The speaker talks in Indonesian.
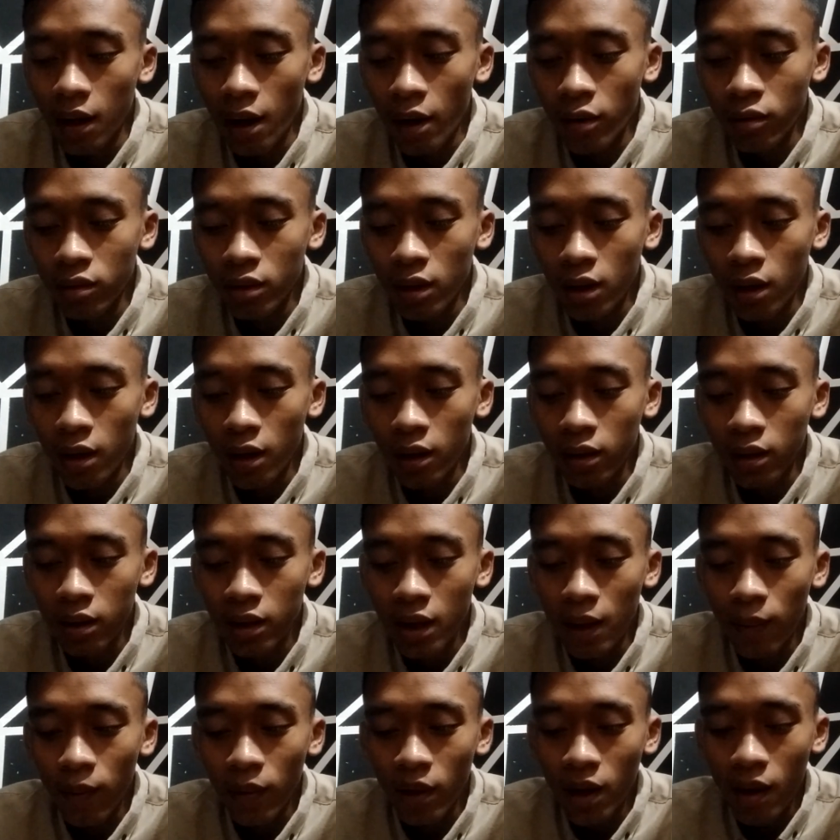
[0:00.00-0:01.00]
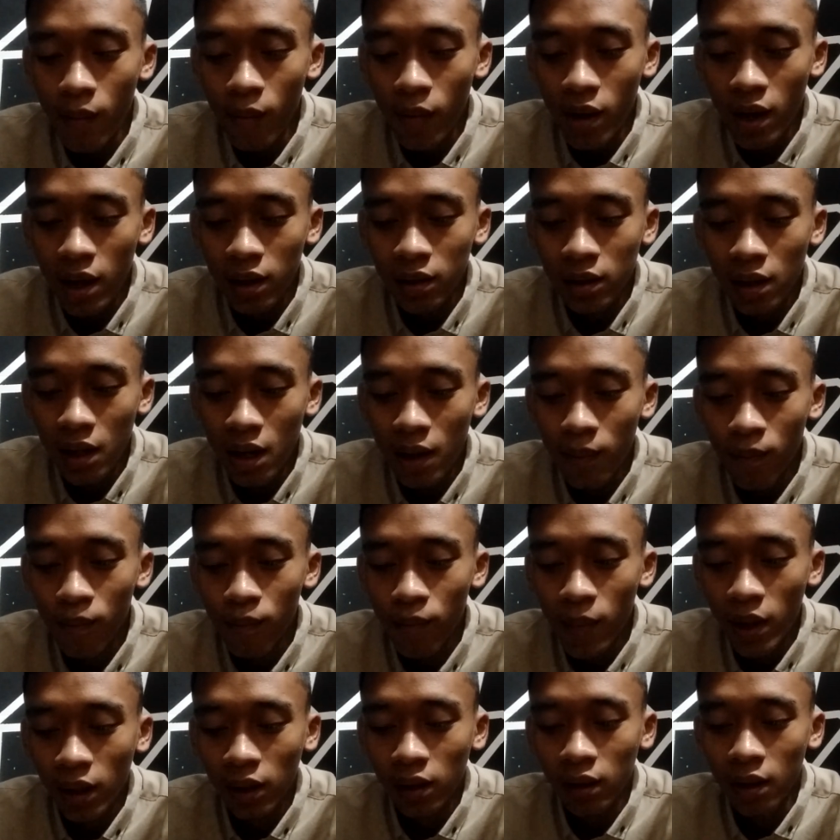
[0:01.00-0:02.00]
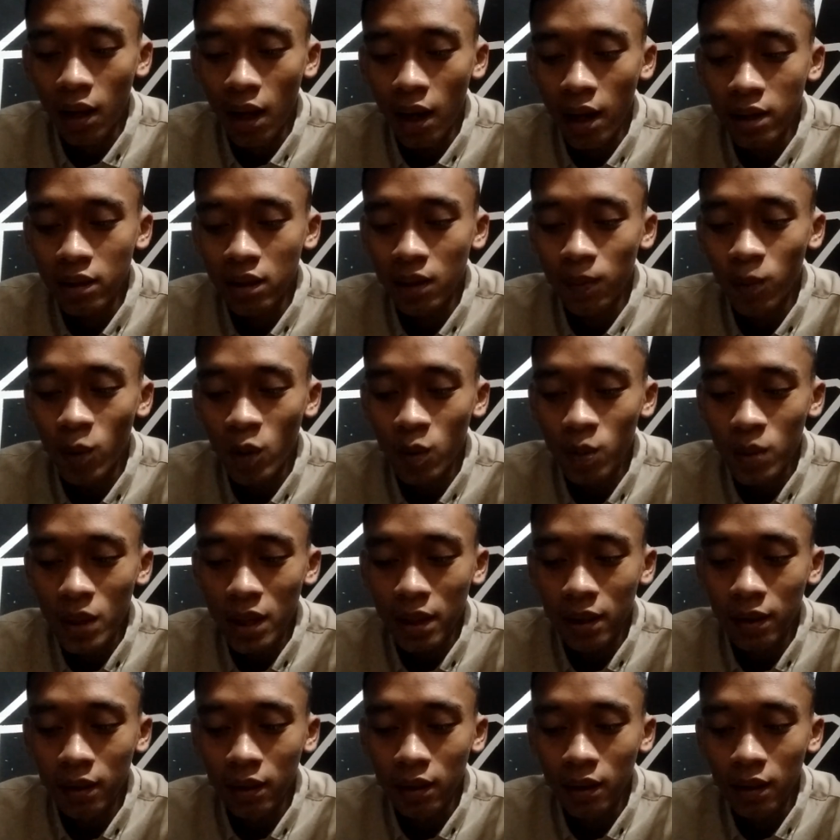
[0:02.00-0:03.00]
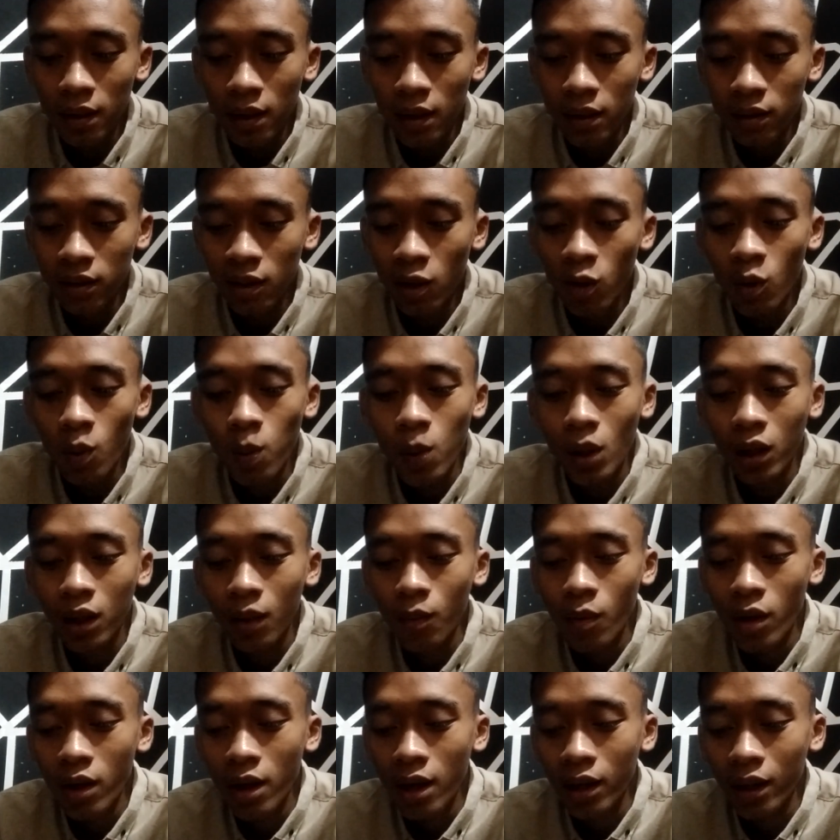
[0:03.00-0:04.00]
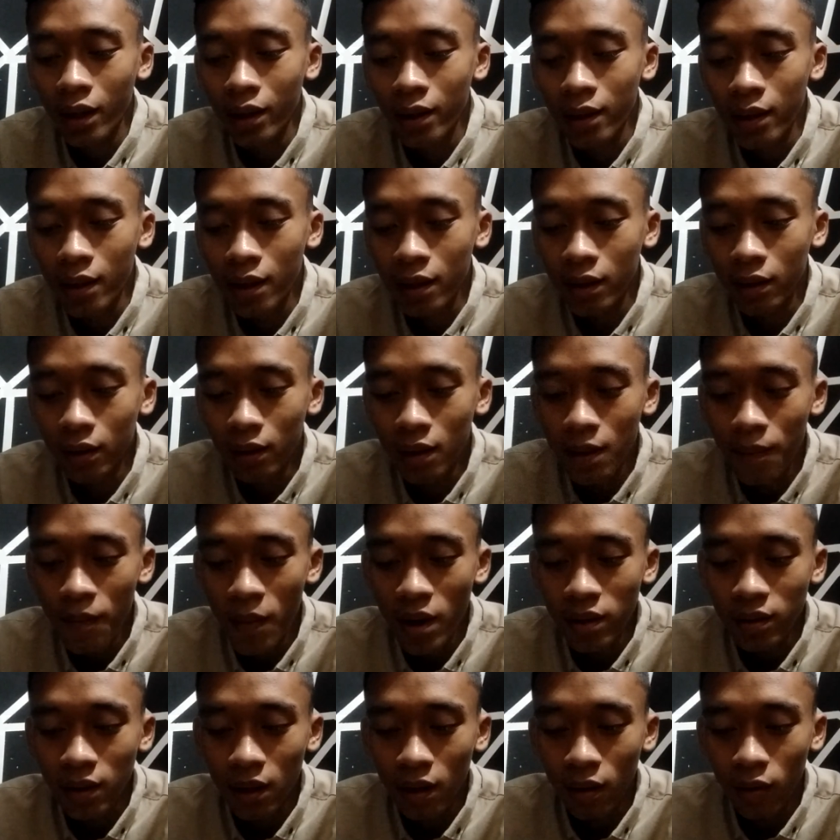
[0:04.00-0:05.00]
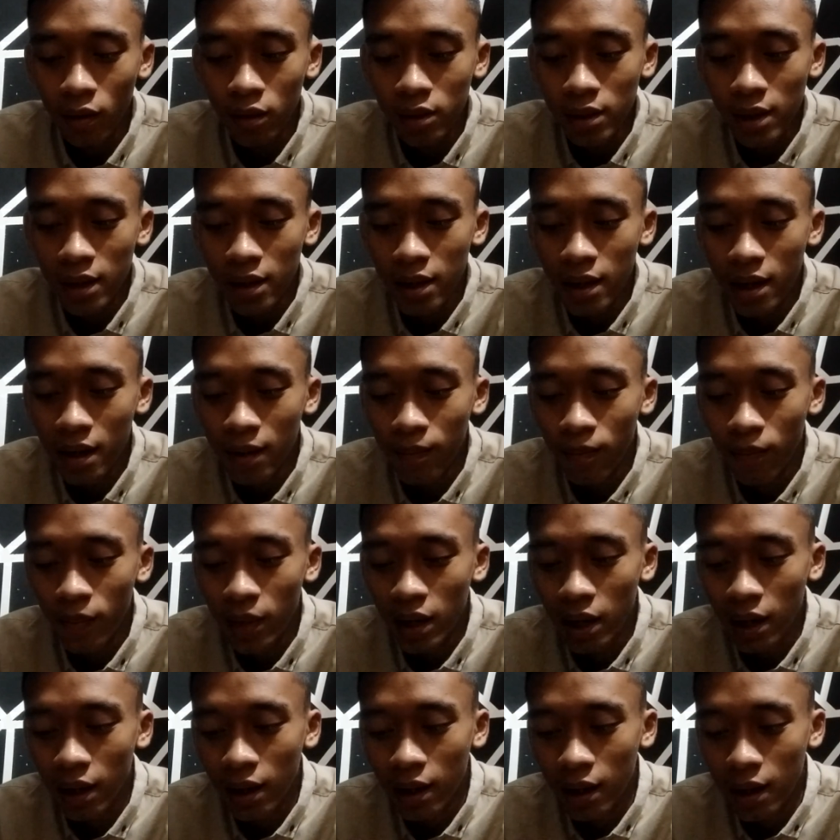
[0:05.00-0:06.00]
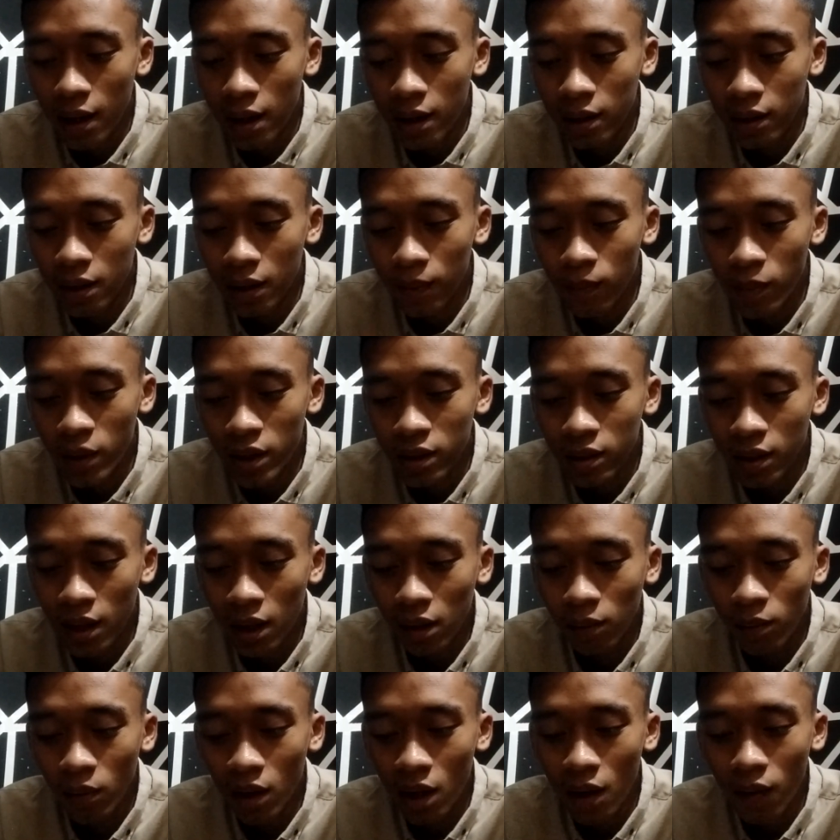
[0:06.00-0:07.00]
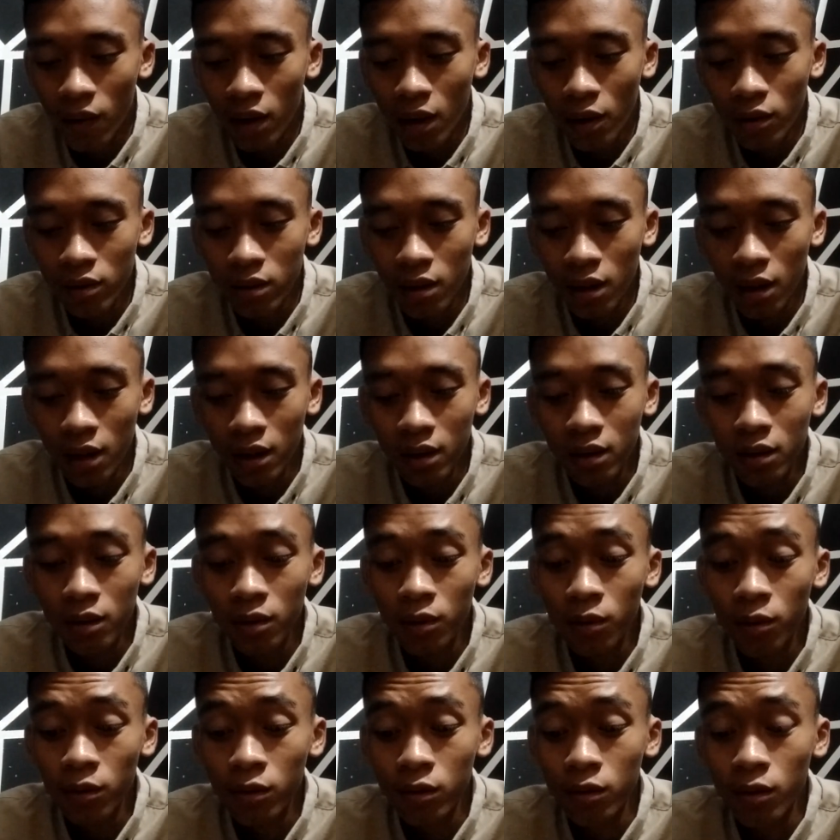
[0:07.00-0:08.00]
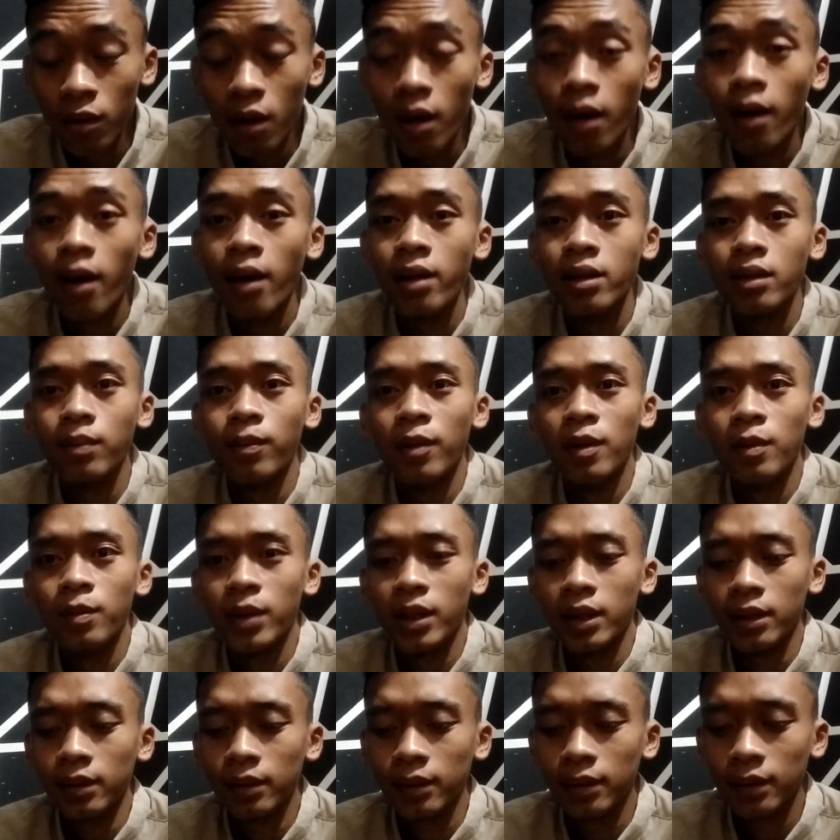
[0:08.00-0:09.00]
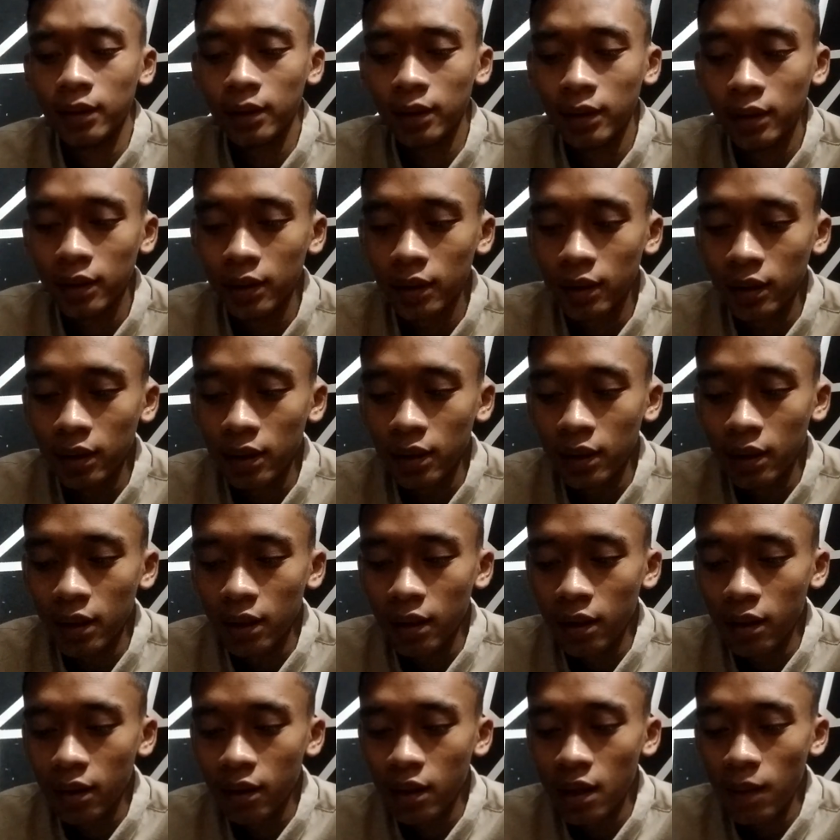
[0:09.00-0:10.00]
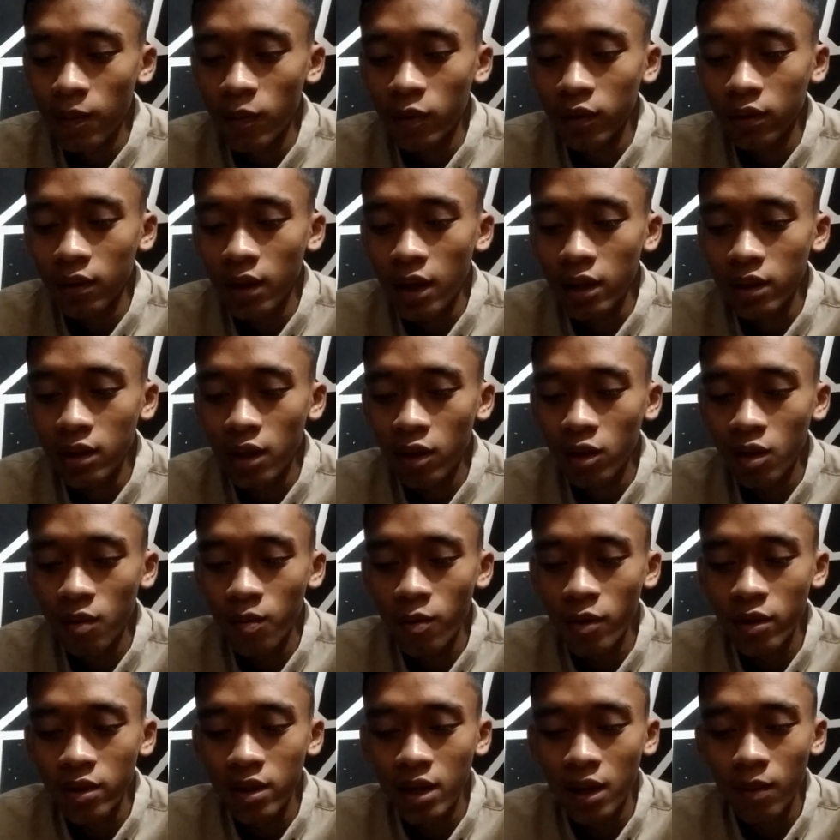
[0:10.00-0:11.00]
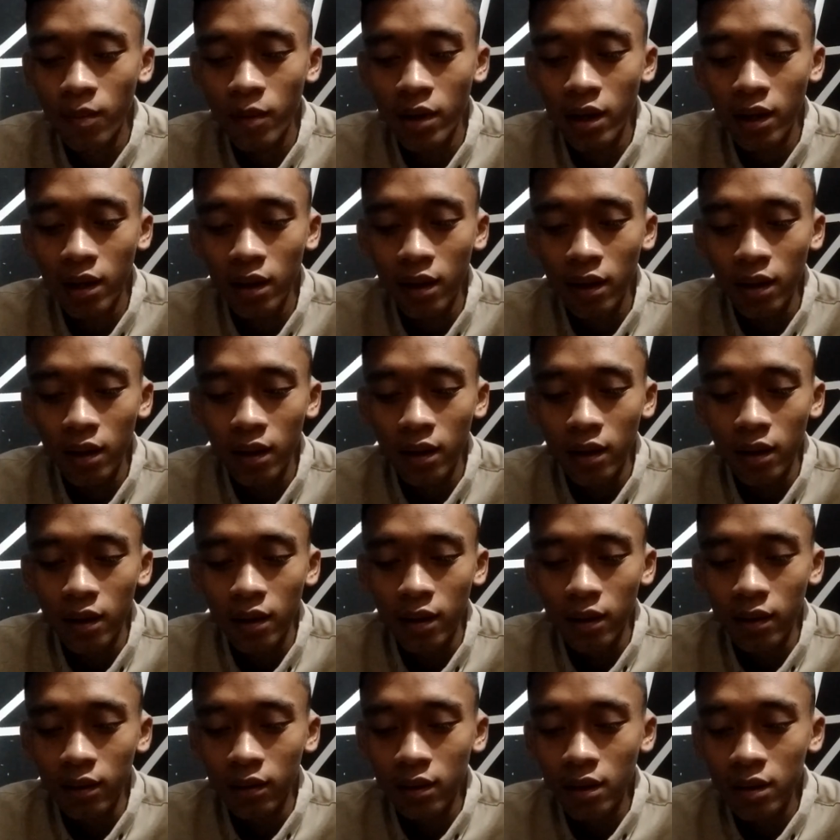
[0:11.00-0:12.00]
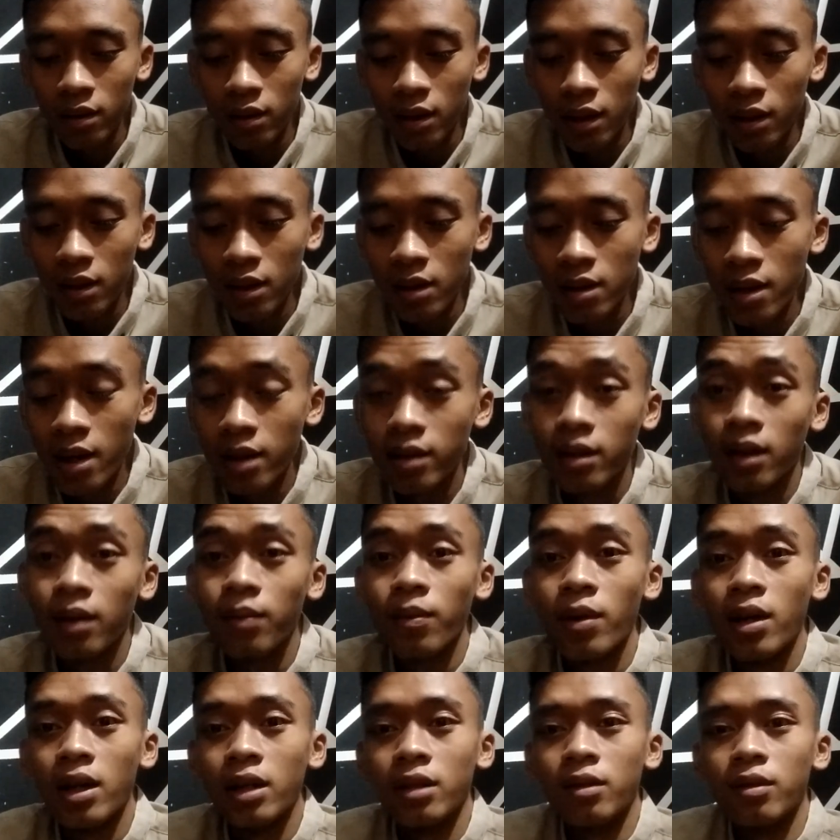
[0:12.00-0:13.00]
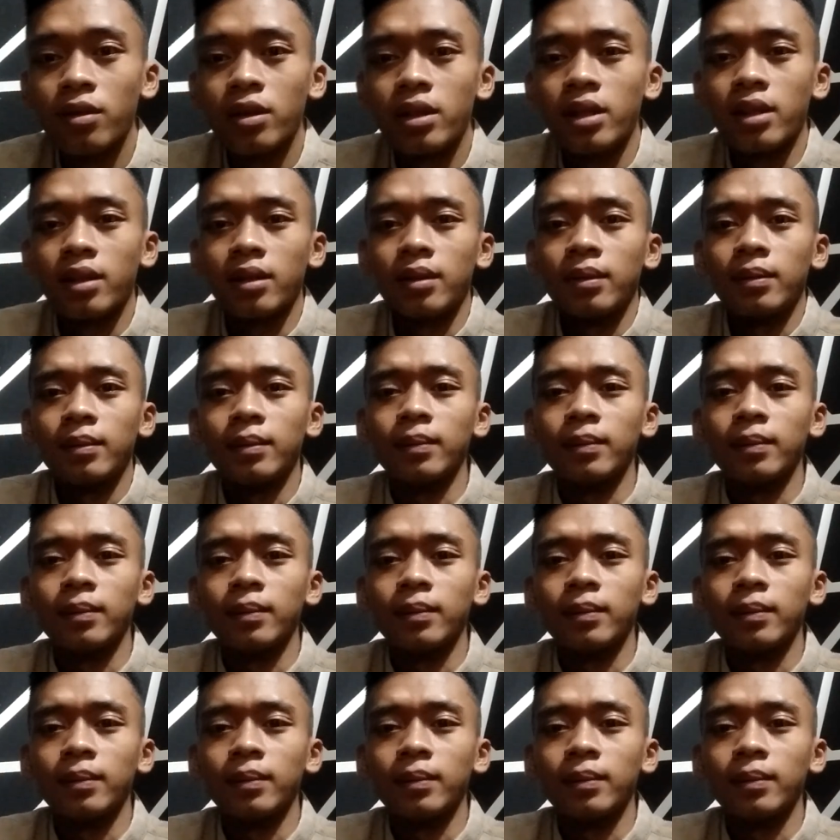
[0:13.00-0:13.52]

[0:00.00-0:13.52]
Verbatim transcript: Australia tidak pernah menang dalam empat laga sebelumnya. Seluruh pertemuan Argentina tim asal Oceania mereka hadapi saat melawan Australia di tujuh laga sebelumnya, namun tak satu pun yang terjadi di ajang Piala Dunia.